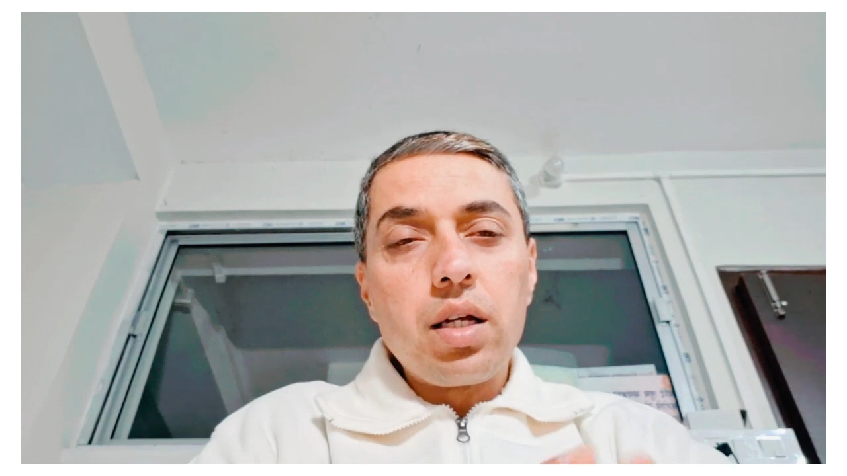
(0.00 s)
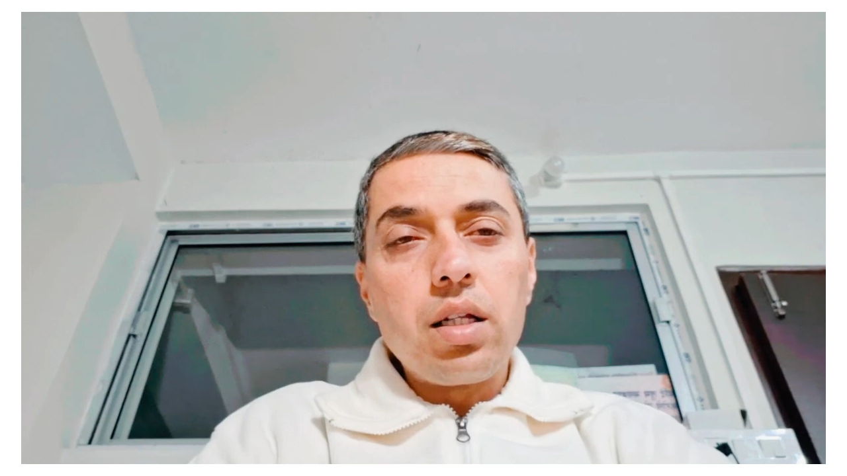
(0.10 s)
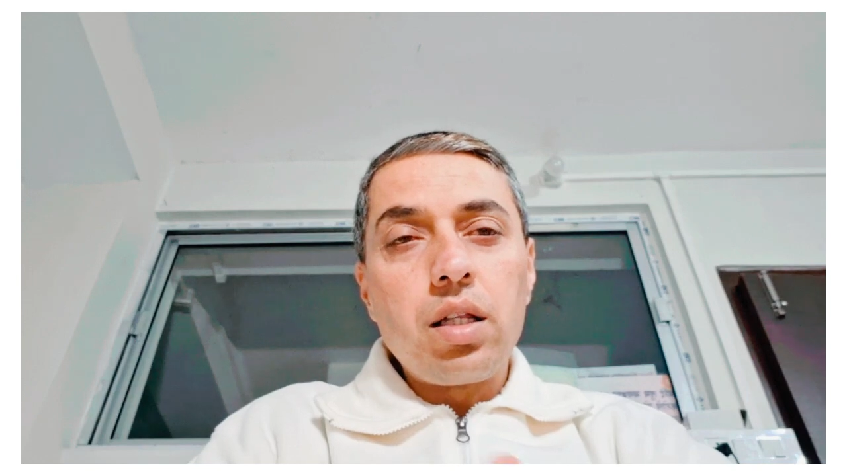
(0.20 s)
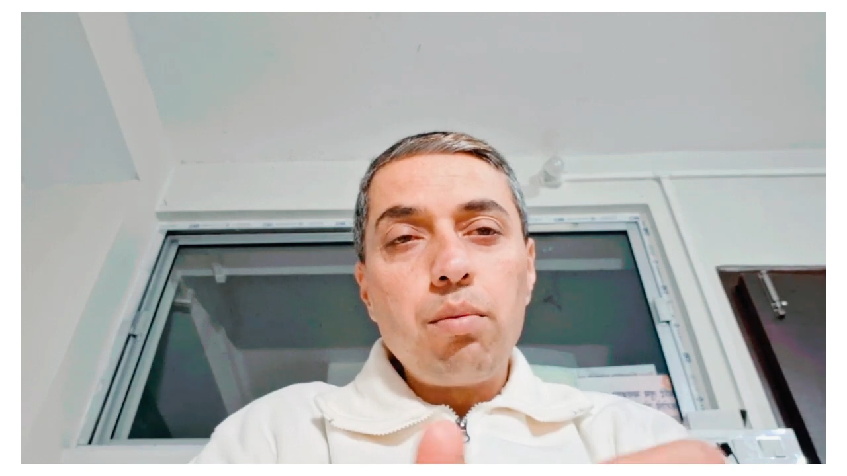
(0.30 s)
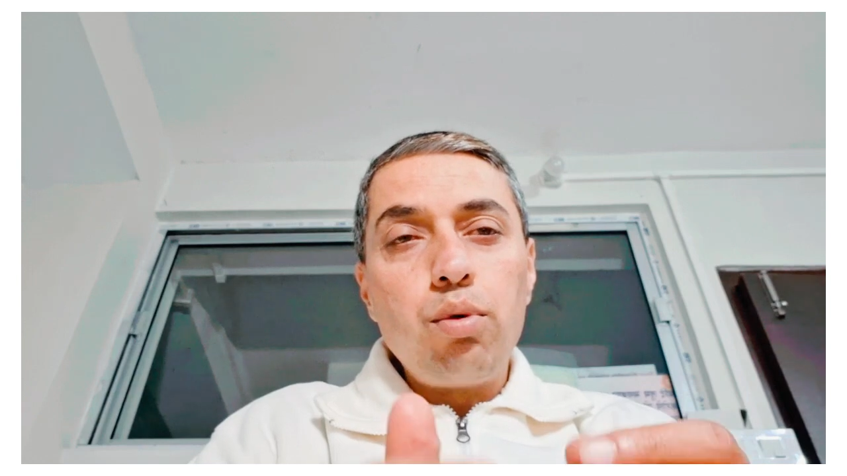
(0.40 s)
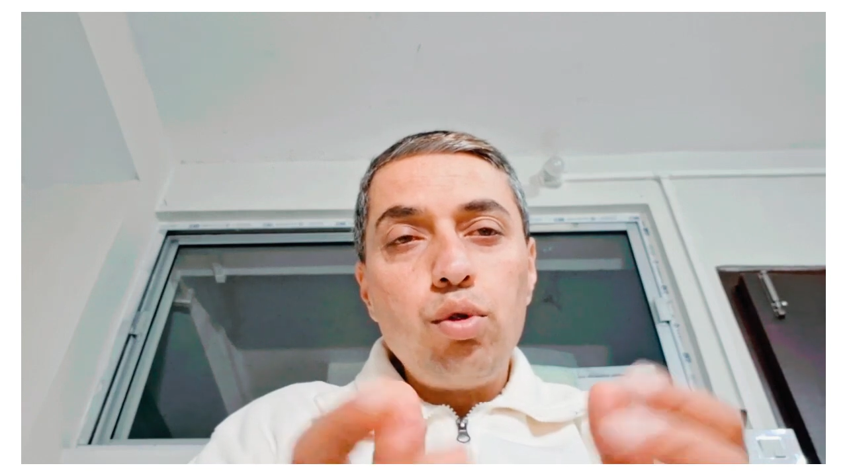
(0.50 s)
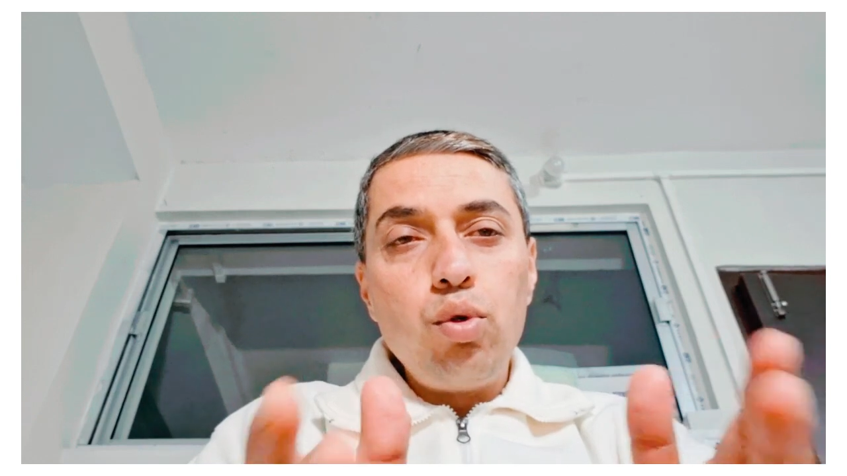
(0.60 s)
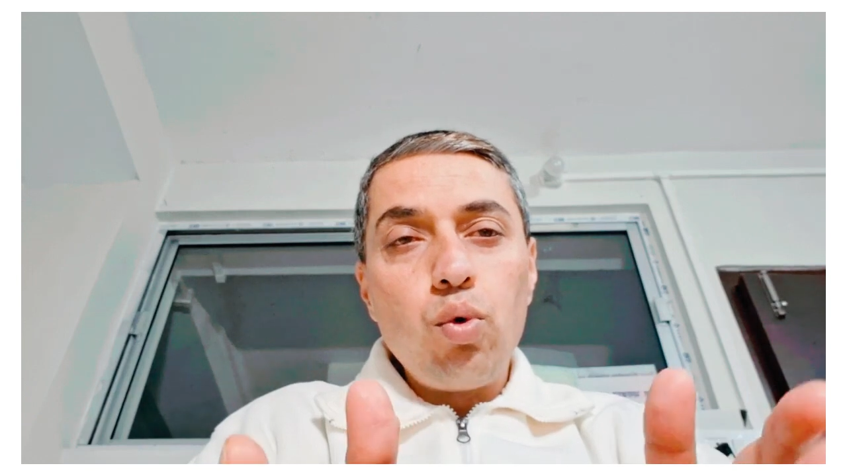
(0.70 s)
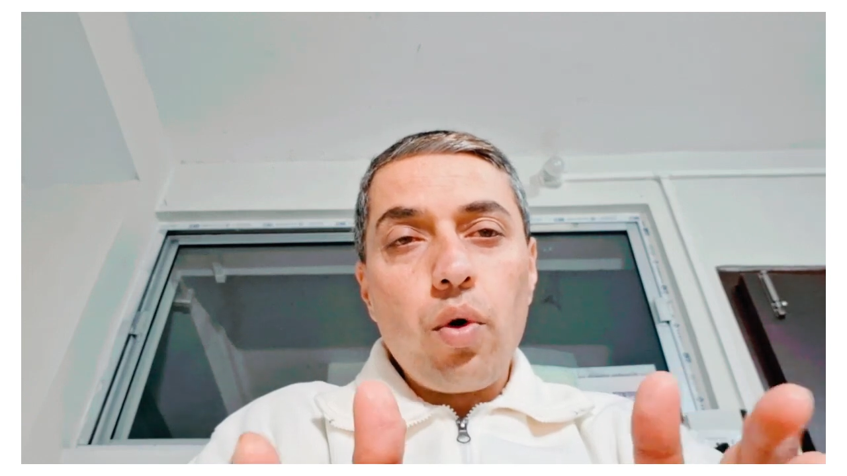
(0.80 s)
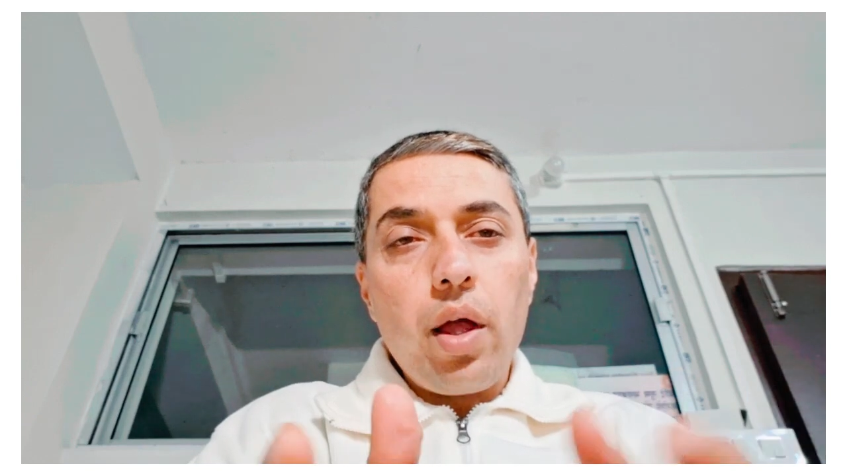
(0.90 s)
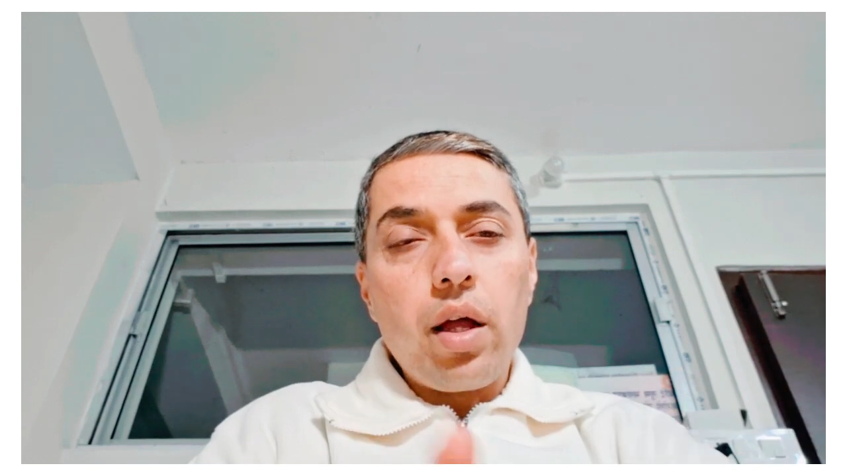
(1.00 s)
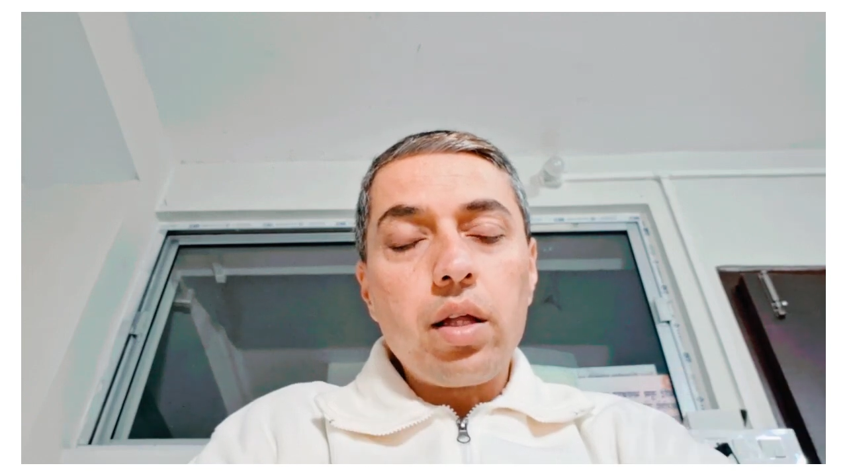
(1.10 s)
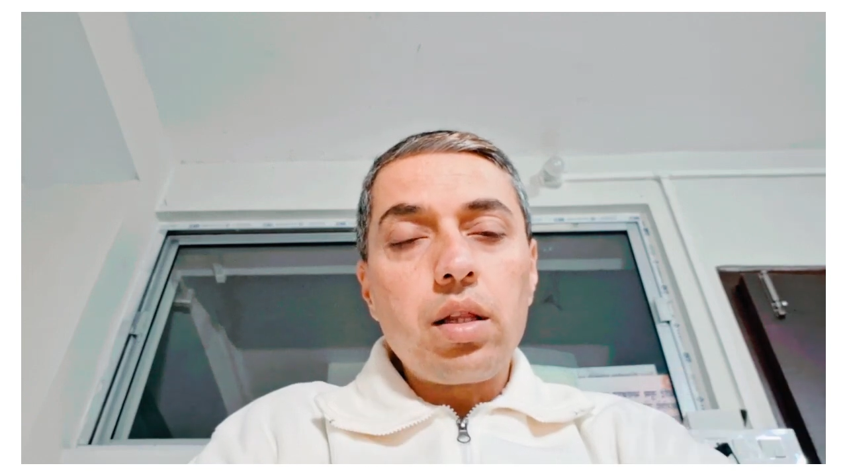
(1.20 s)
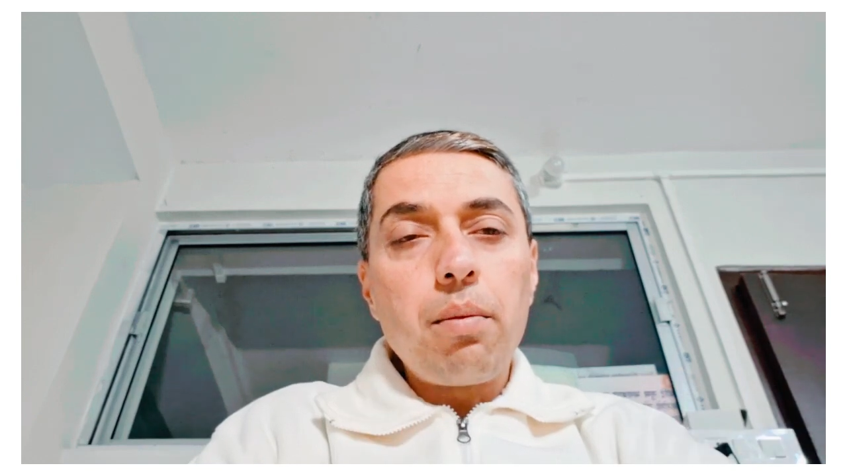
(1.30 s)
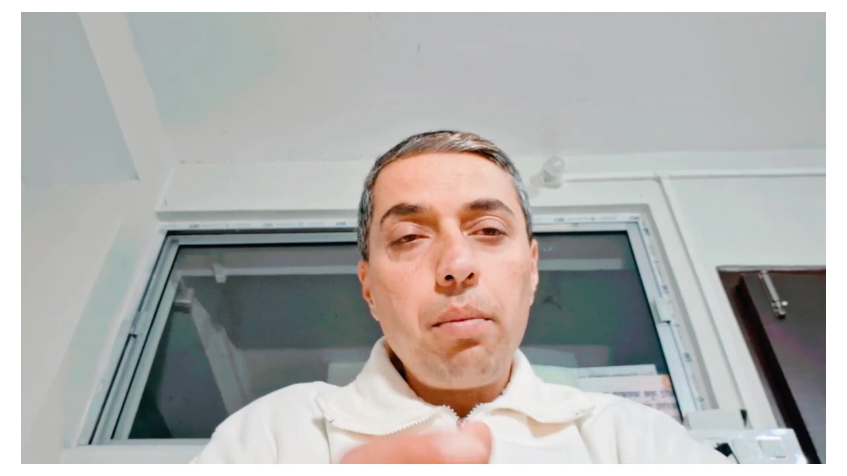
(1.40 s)
कितना बुद्धू है
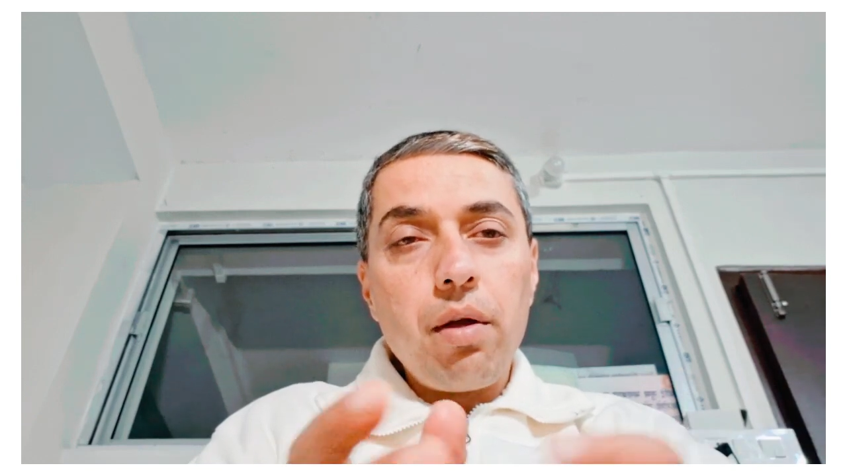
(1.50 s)
कितना